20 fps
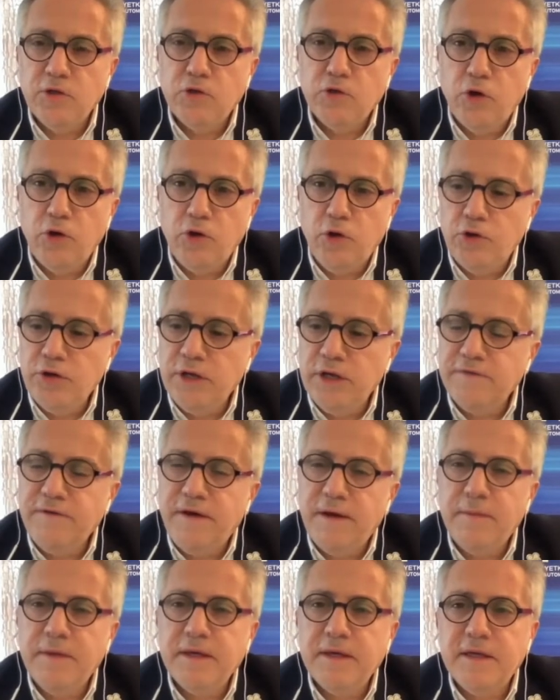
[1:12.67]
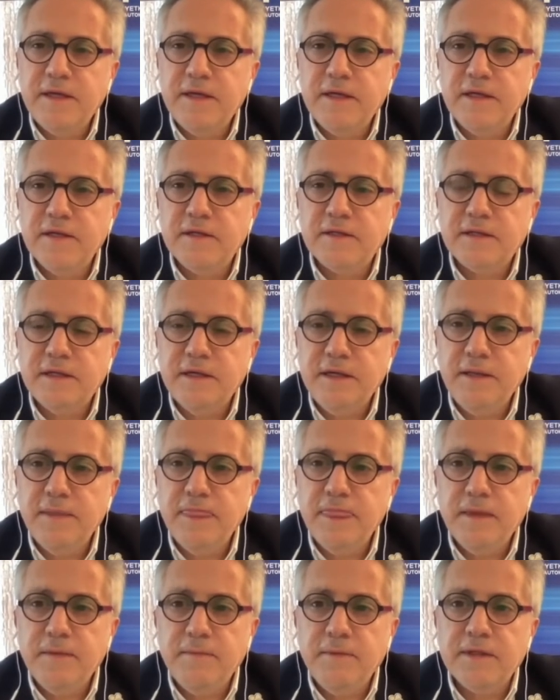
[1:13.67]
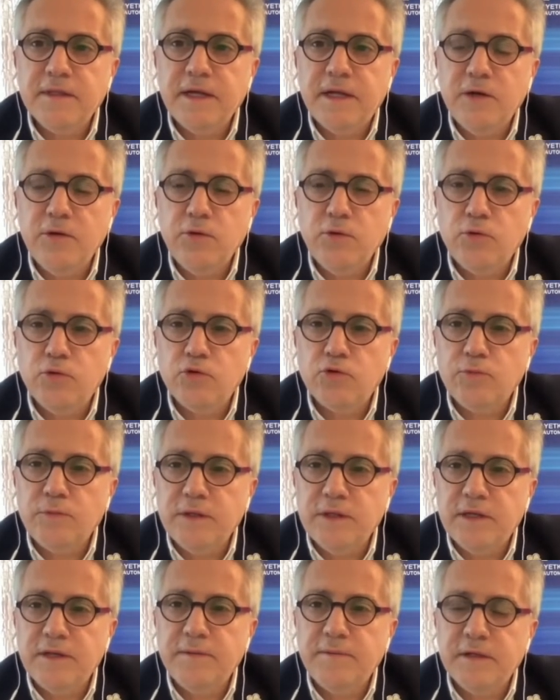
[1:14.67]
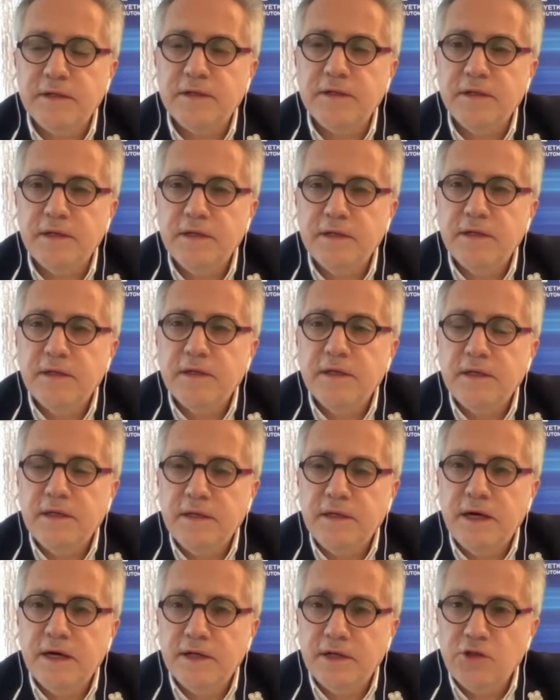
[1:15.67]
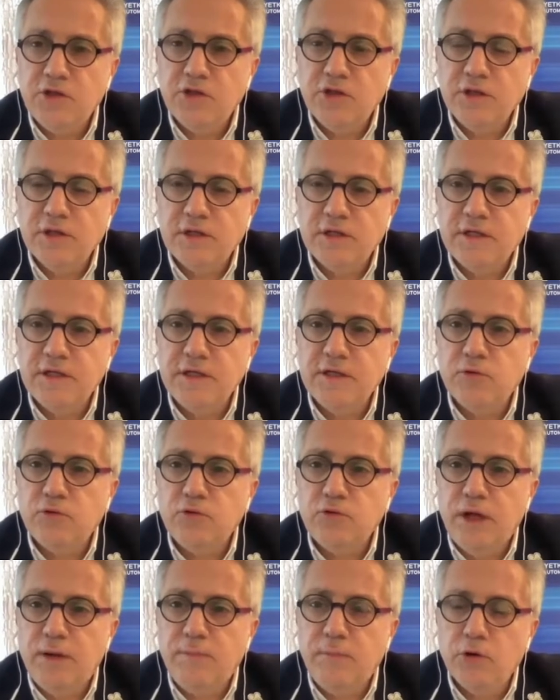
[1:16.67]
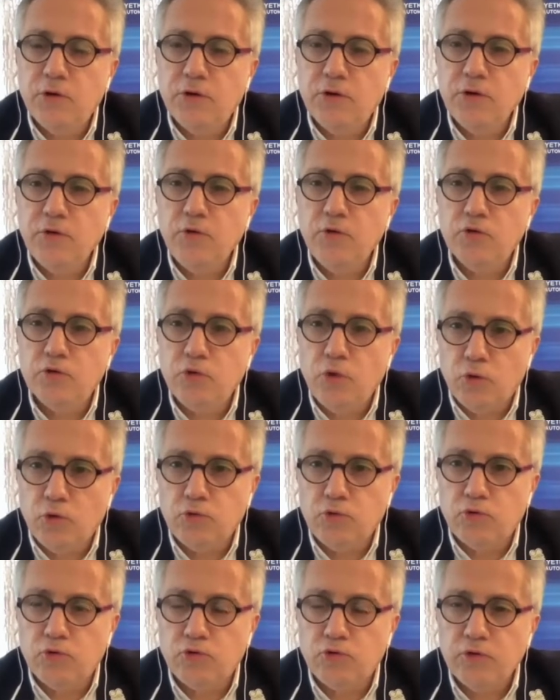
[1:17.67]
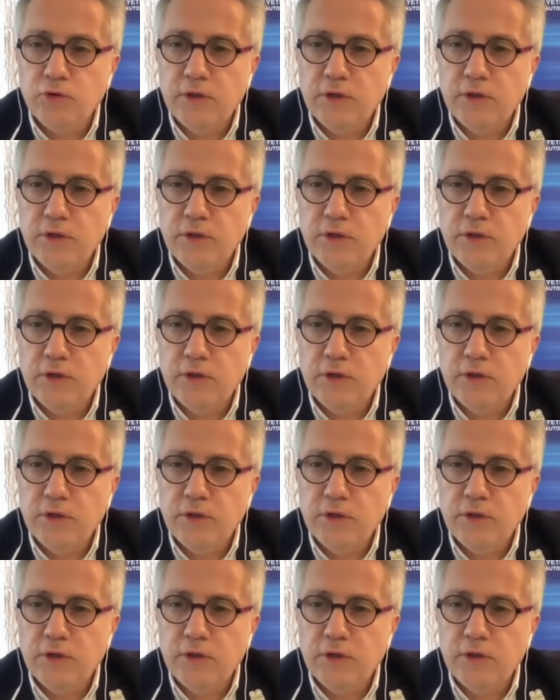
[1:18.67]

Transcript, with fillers: Şöyle örnek vermek gerekirse mesela 300 bin lira bir e, aracın kredi kullanma oranı yüzde 30.